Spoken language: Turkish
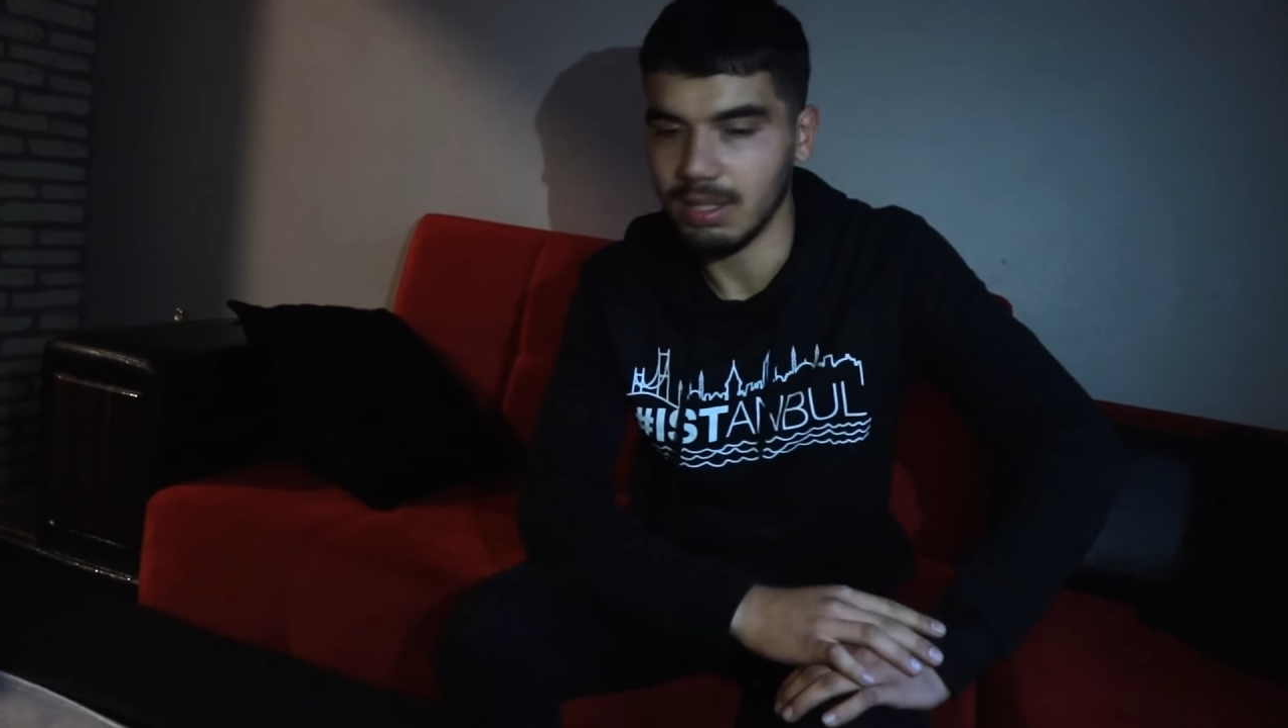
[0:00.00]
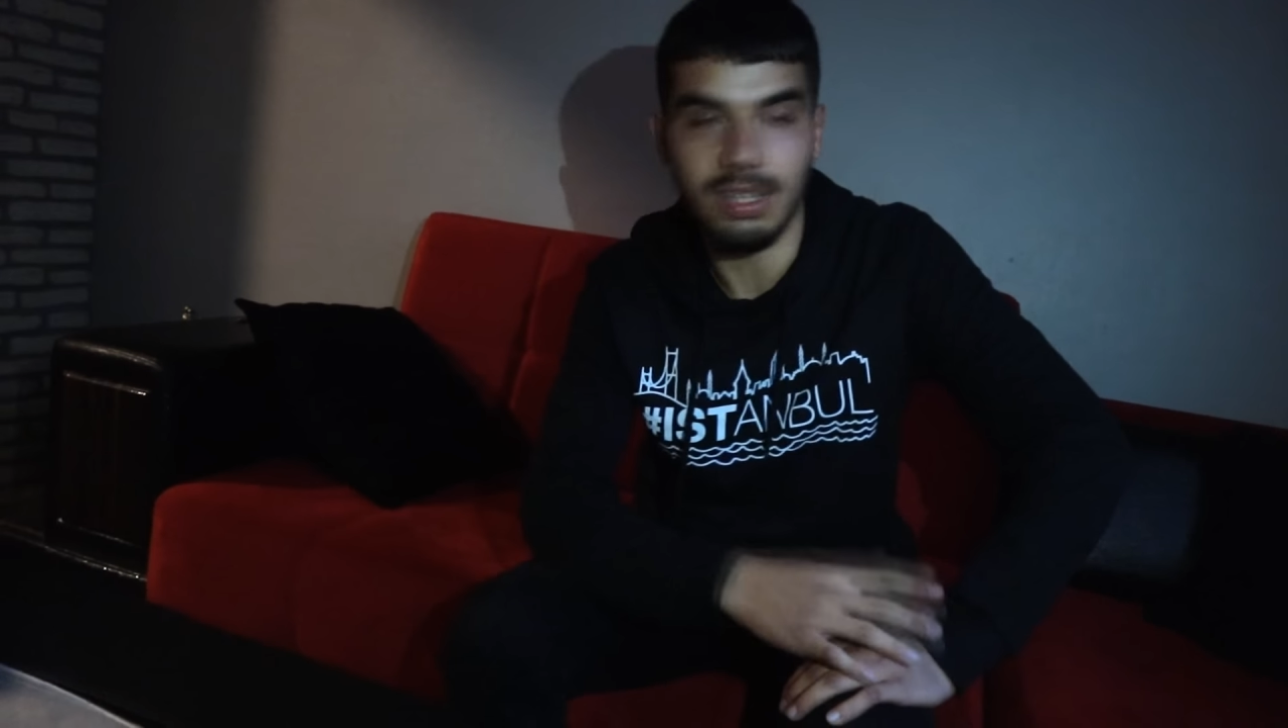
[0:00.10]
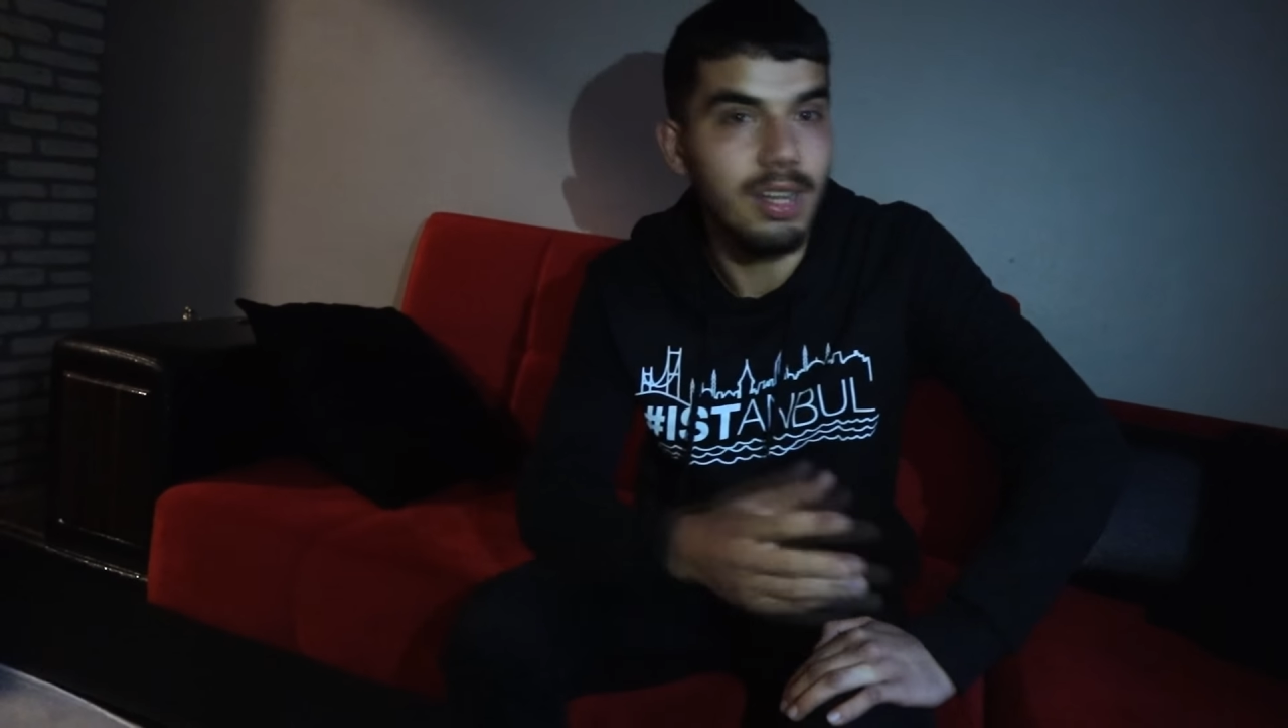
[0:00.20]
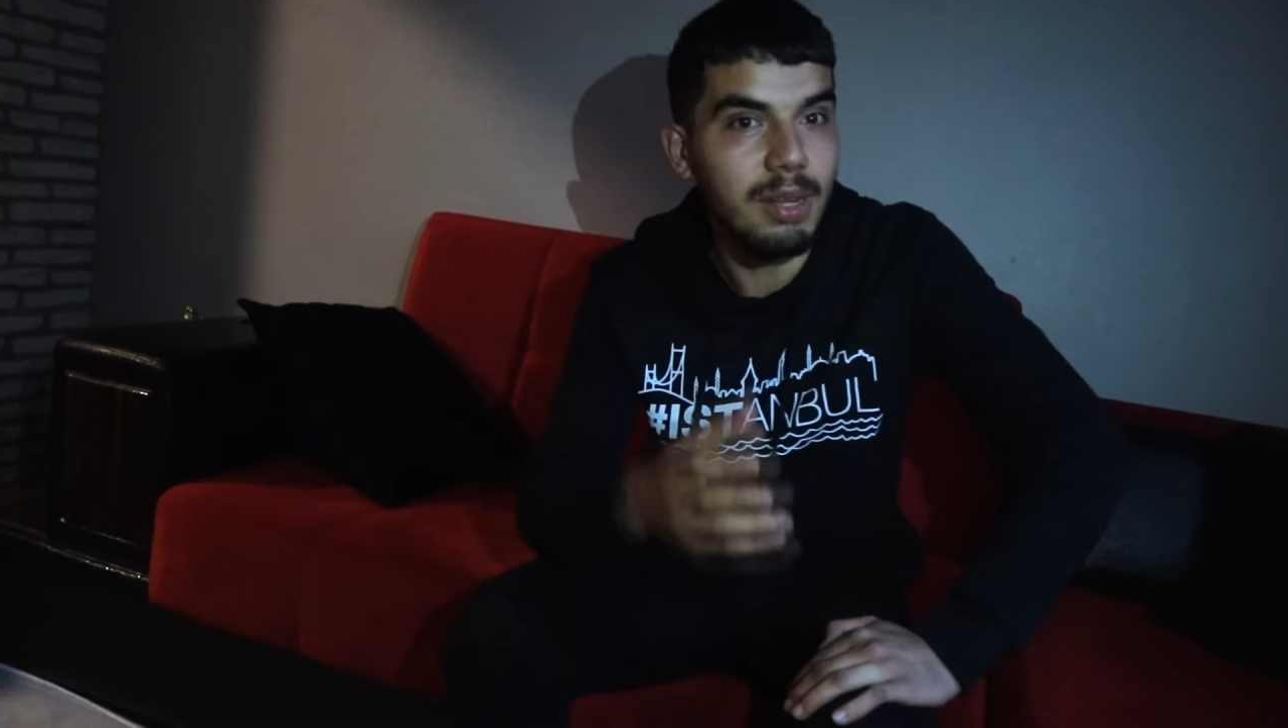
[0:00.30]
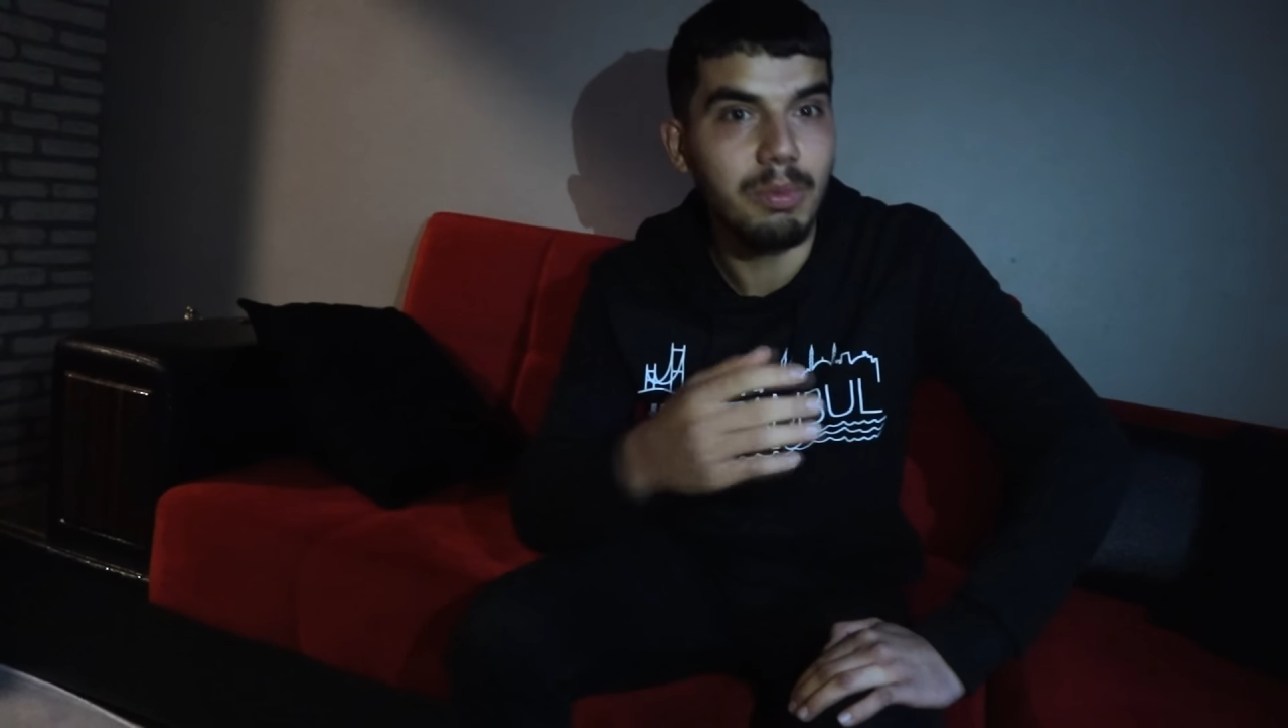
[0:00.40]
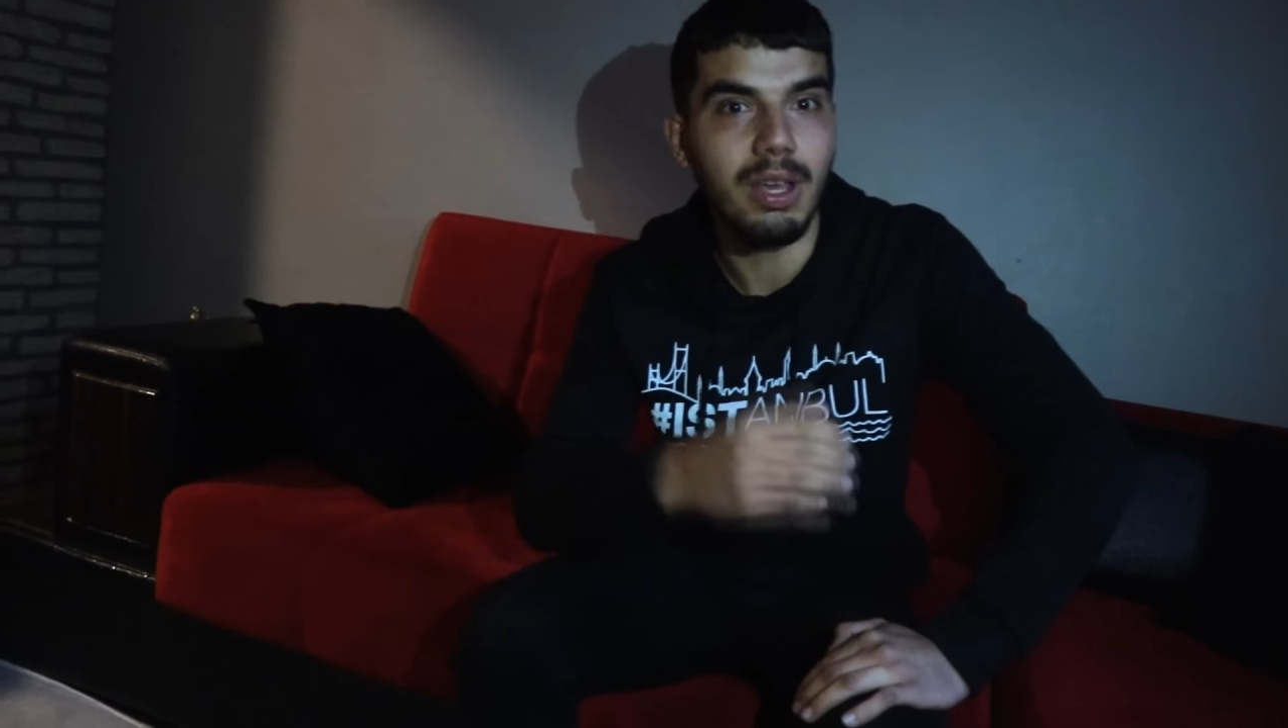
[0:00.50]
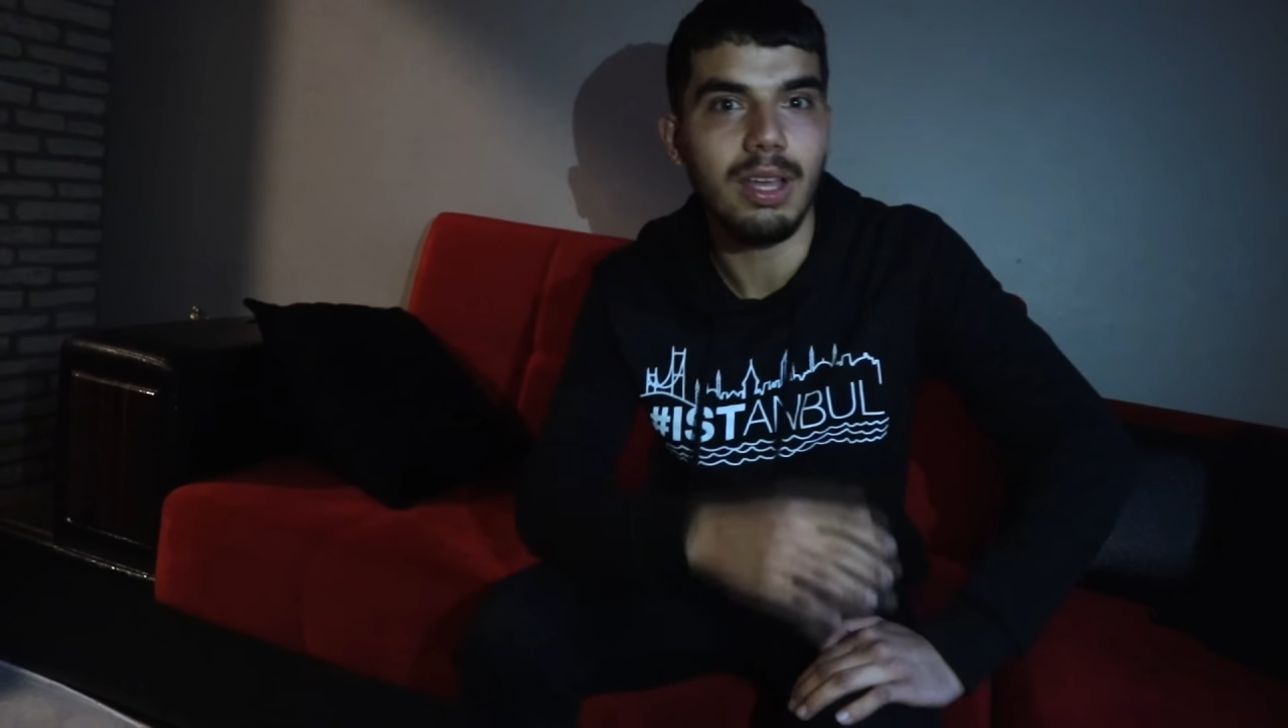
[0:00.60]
Girelim mi